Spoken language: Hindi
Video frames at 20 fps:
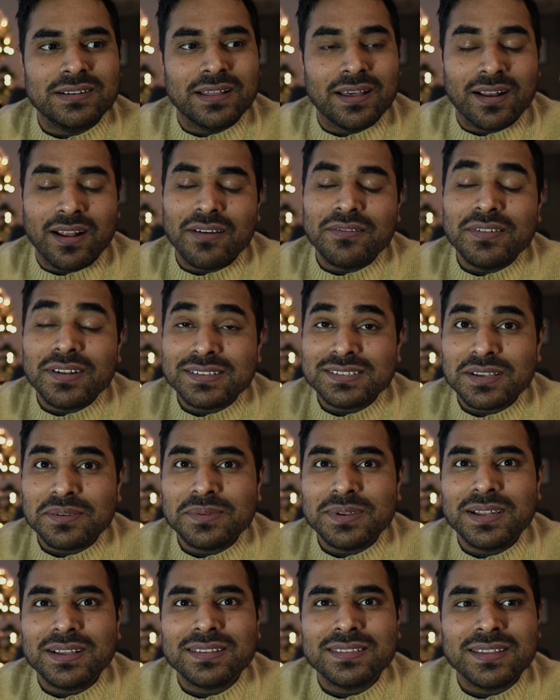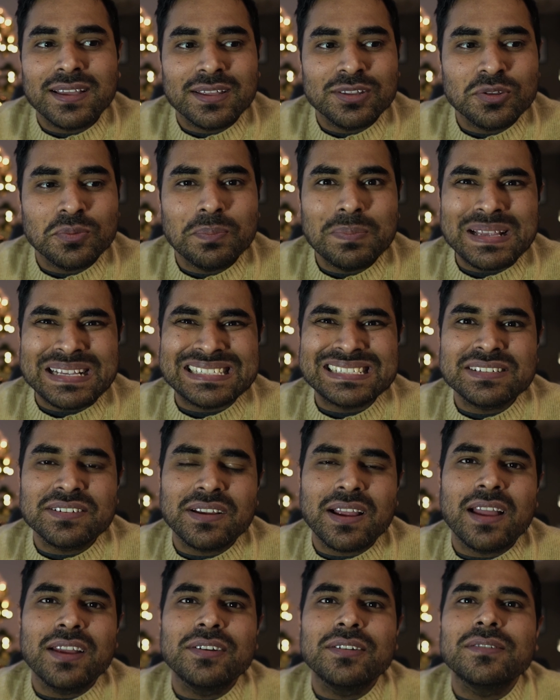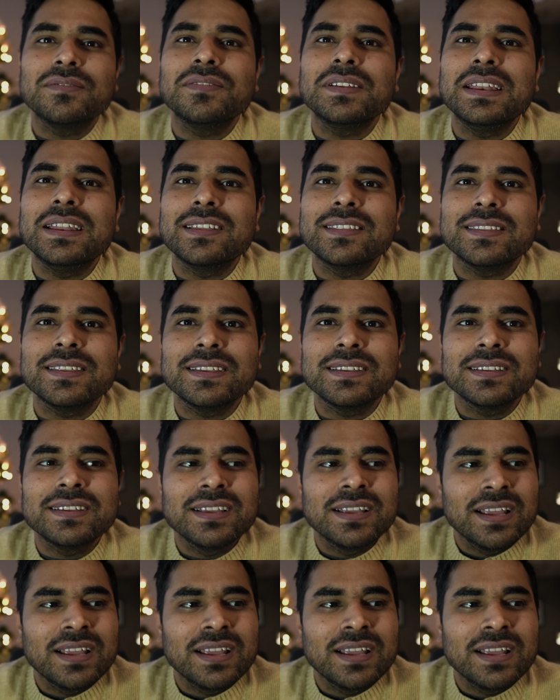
डरावना सा भी लगता है तो मिक्स्ड काइंड ऑफ फीलिंग थी